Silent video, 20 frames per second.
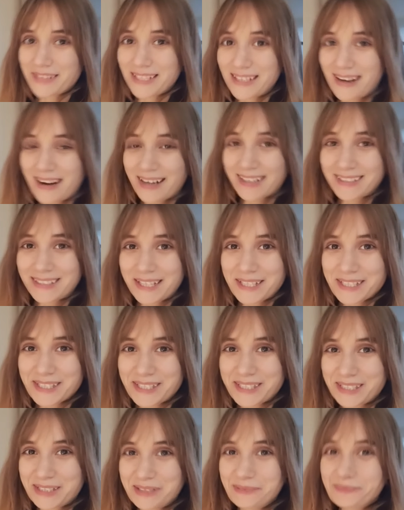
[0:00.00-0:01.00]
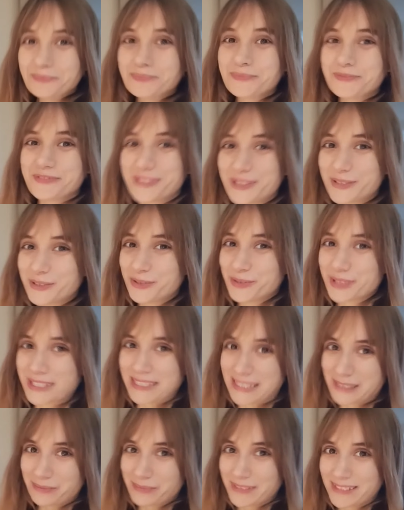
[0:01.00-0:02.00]
arkadaşlarım. Videonun
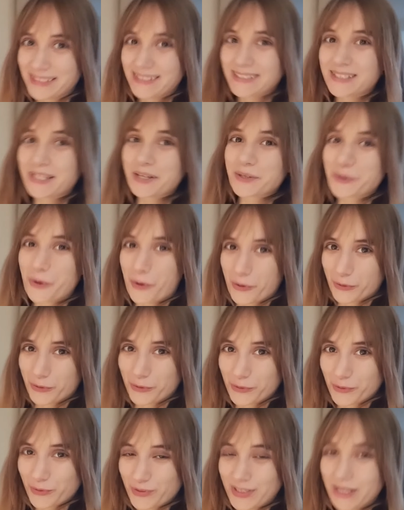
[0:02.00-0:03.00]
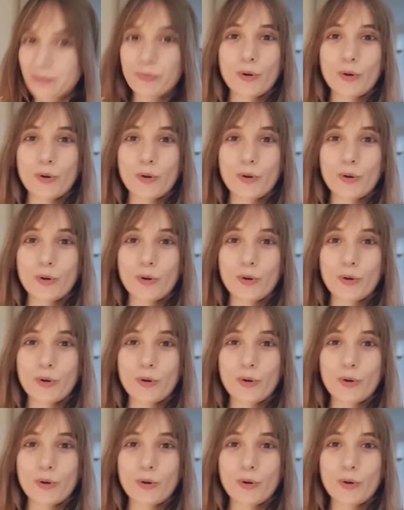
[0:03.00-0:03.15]
kısımlarında gördüğünüz gibi,